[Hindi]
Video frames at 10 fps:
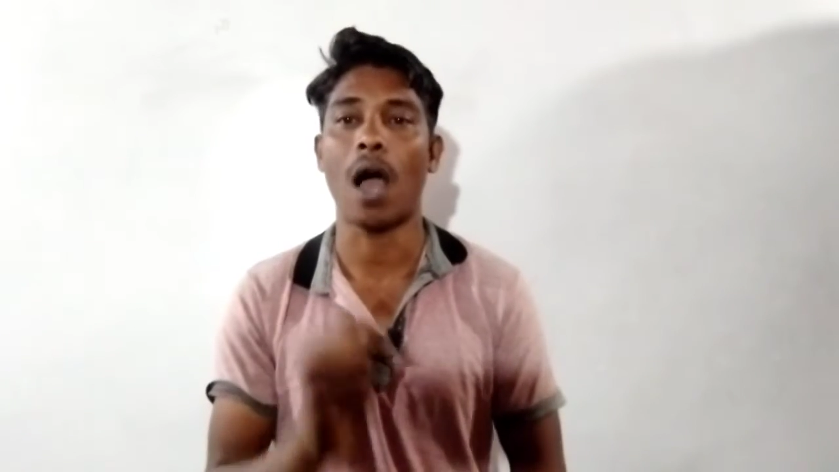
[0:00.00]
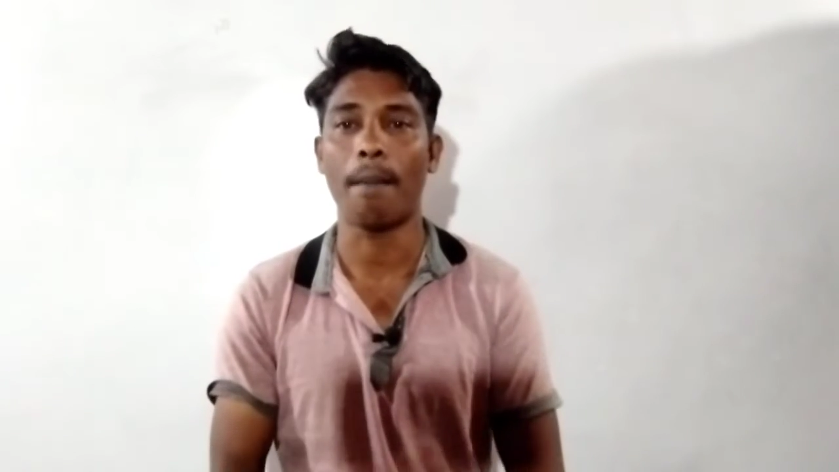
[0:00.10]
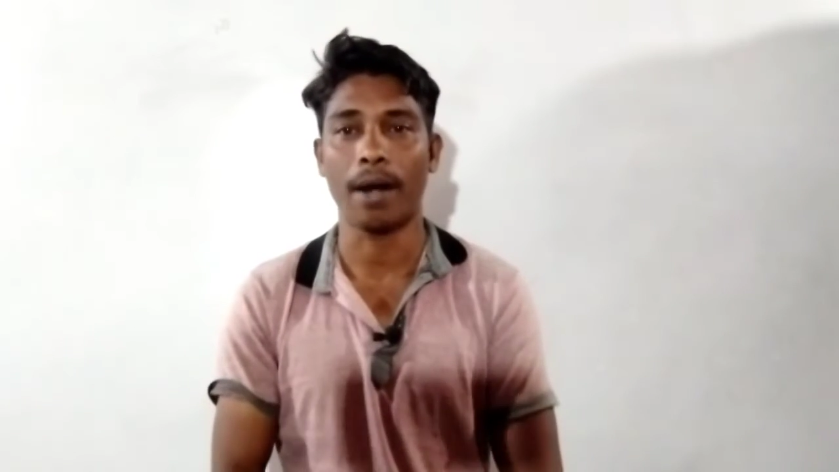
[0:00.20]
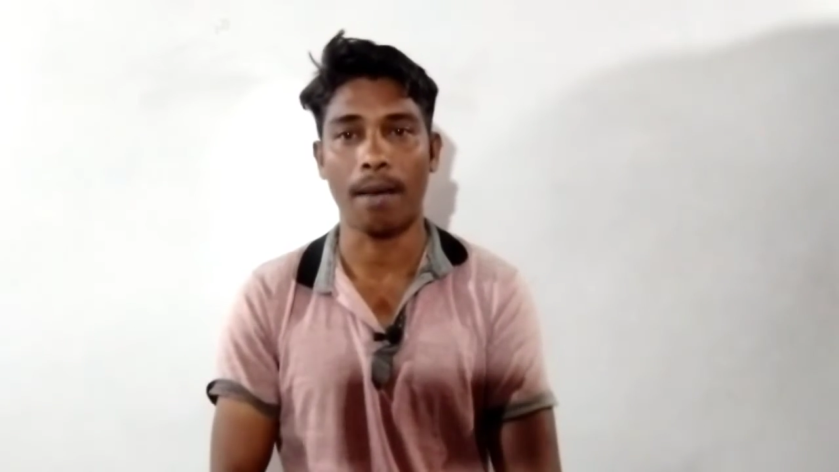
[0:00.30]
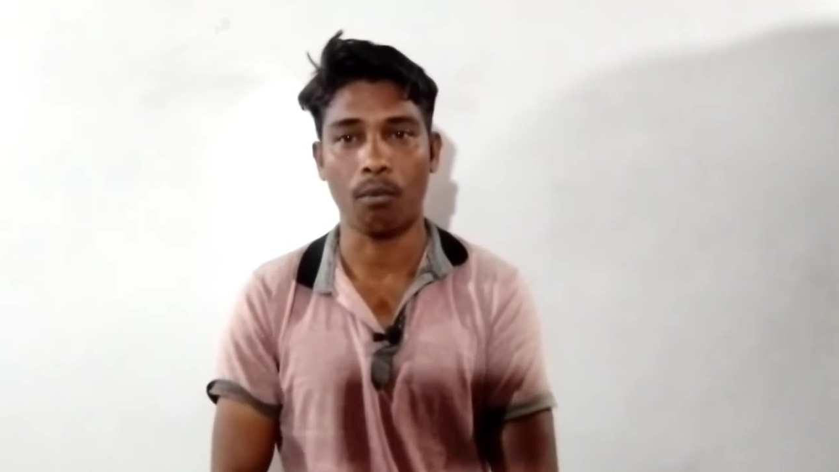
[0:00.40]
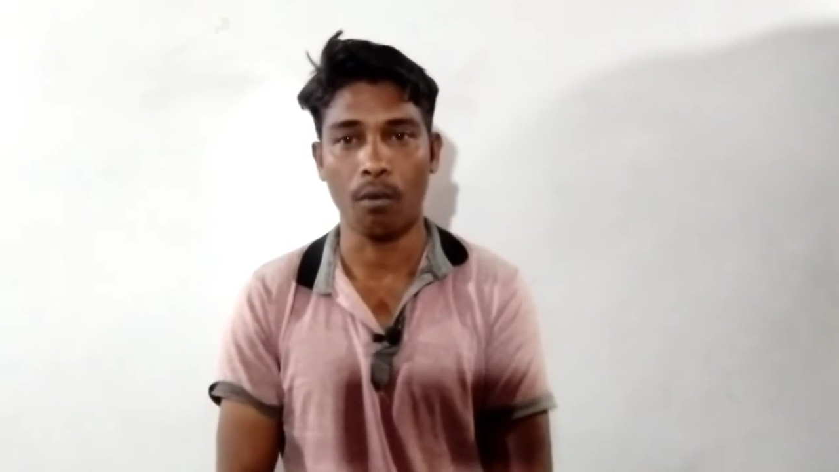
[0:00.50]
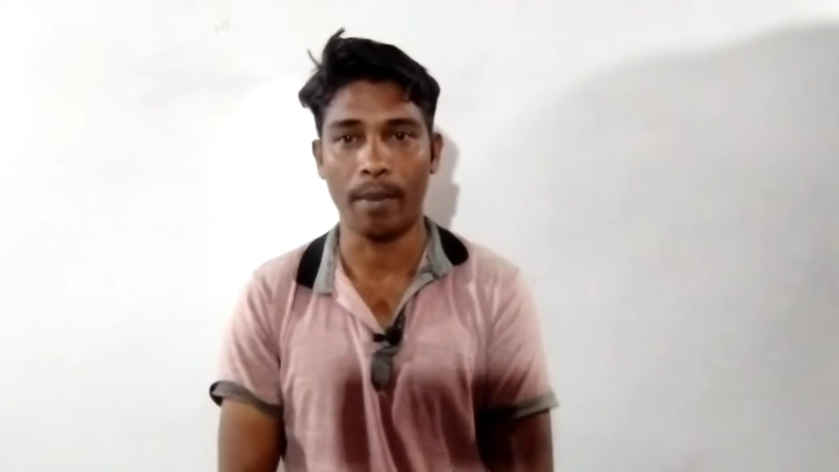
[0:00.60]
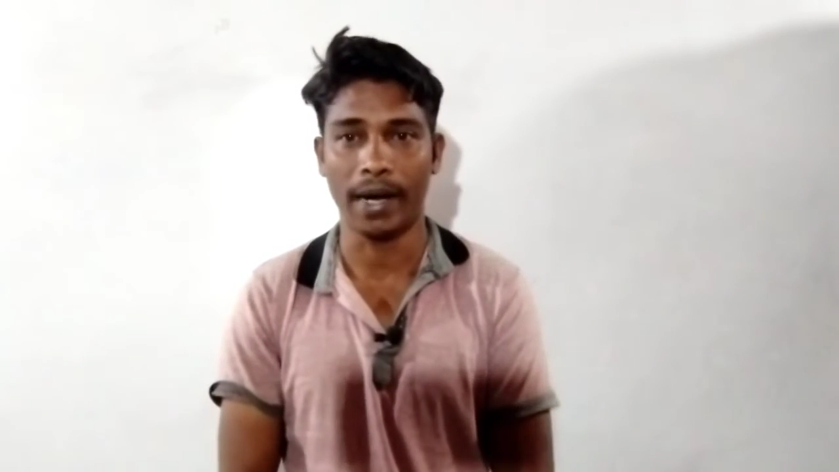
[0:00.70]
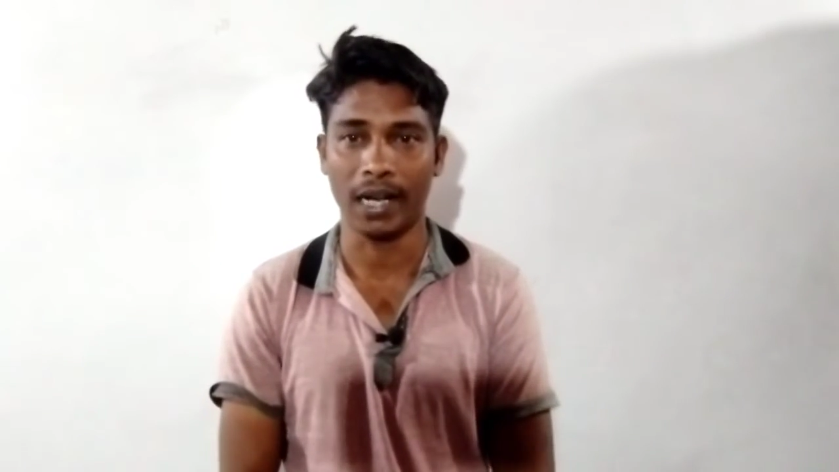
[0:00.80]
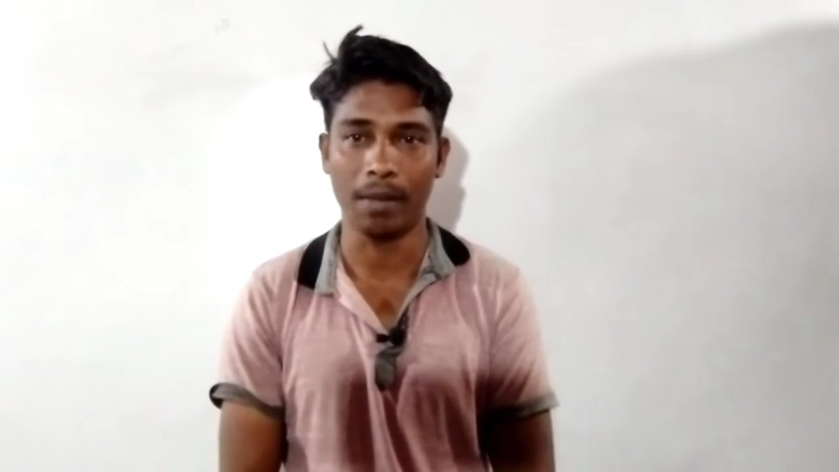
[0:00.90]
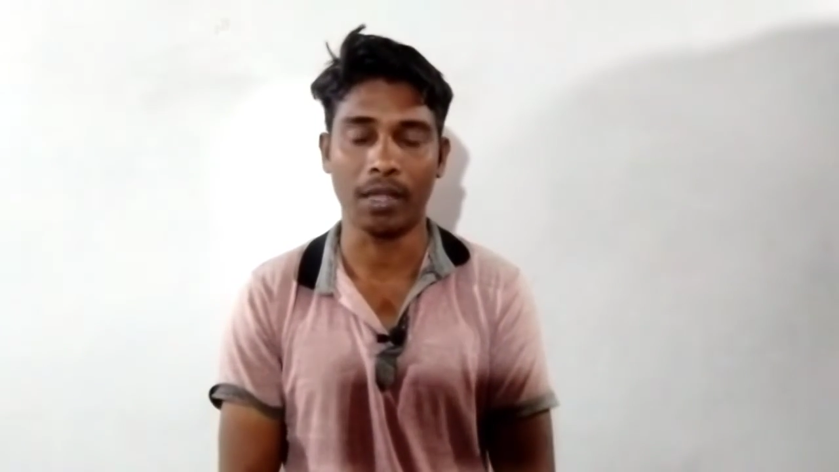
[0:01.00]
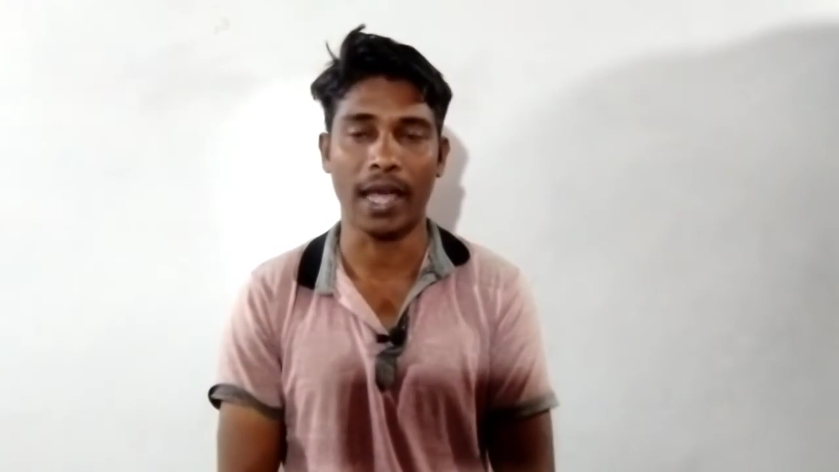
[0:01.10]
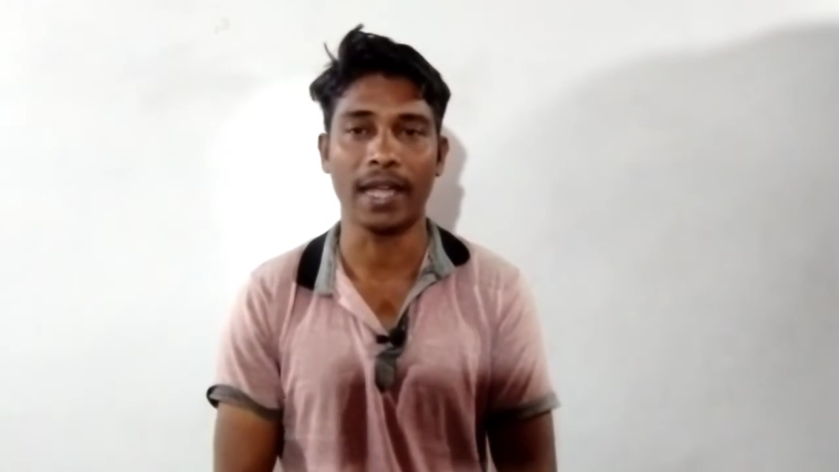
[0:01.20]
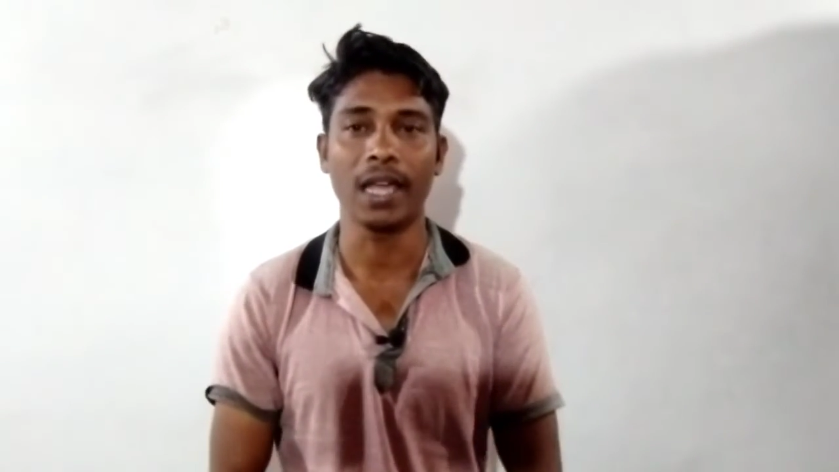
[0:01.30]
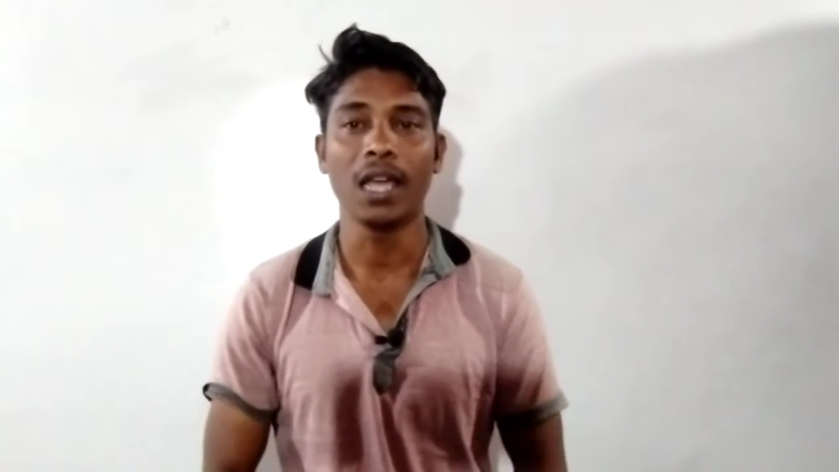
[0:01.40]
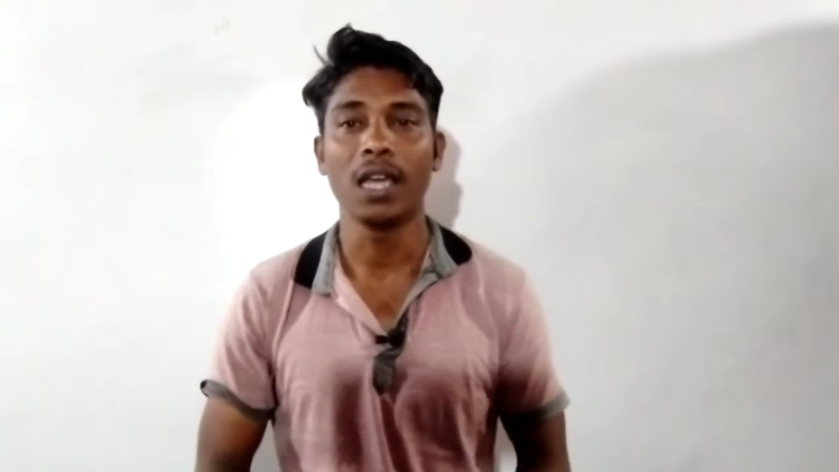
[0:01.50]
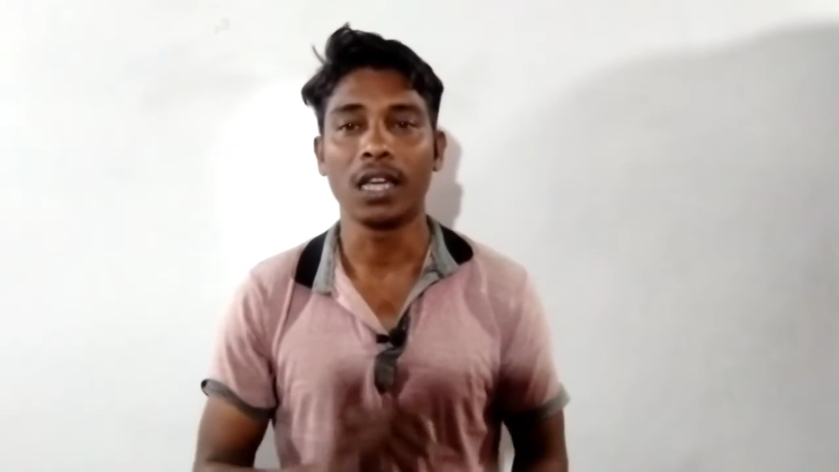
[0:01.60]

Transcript: वहाँ पर आपको प्रैक्टिकली बताएंगे